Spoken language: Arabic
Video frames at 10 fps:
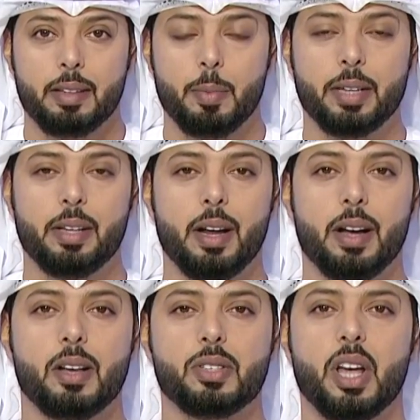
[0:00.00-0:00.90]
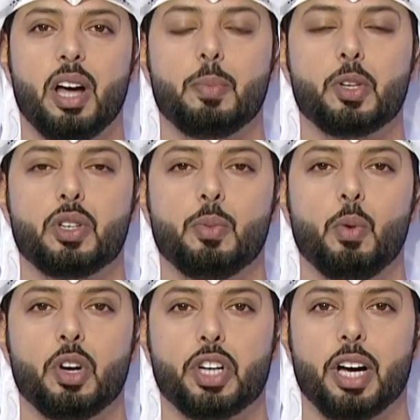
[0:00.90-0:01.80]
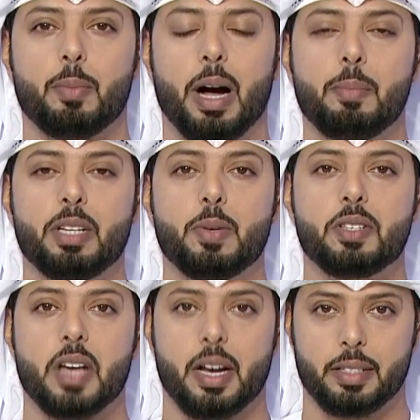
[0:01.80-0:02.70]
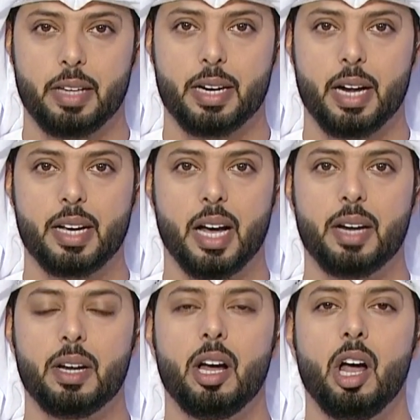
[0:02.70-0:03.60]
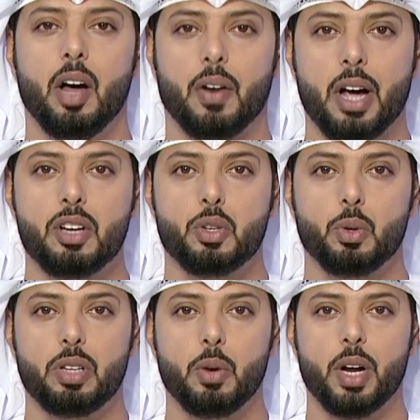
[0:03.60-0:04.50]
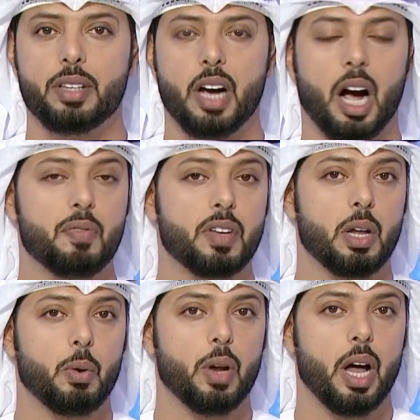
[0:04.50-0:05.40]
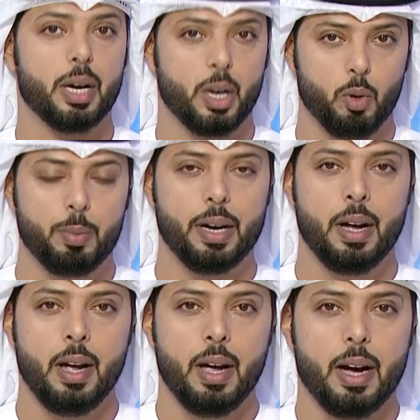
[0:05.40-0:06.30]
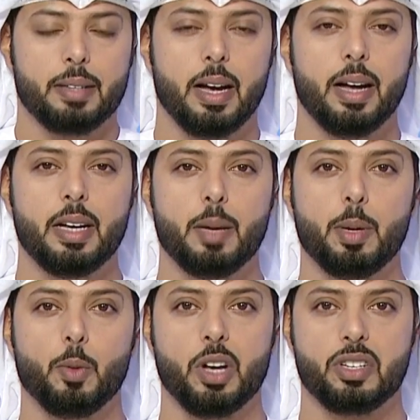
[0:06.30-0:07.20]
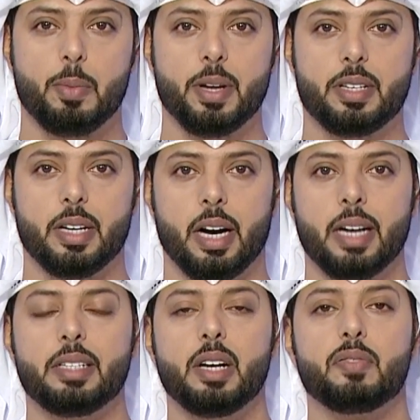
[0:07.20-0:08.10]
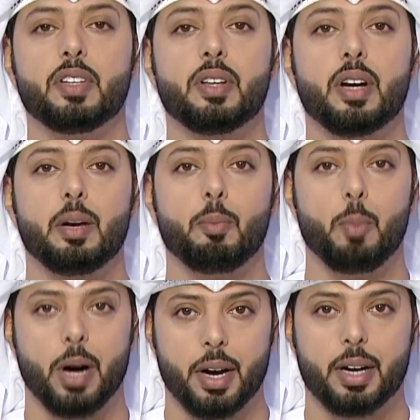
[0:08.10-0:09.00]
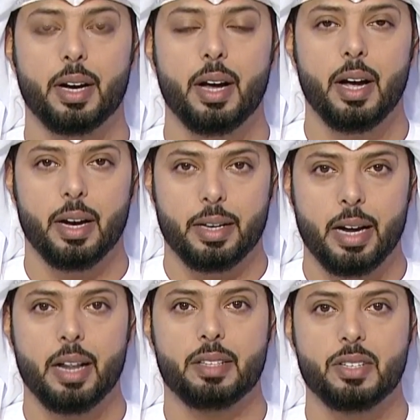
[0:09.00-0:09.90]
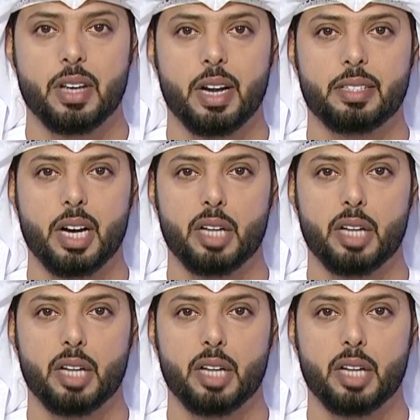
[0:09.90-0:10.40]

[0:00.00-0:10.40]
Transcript: تبادل صاحب السمو الشيخ محمد بن زايد آل نهيان رئيس الدولة حفظه الله اليوم التهاني بمناسبة عيد الفطر المبارك خلال اتصالات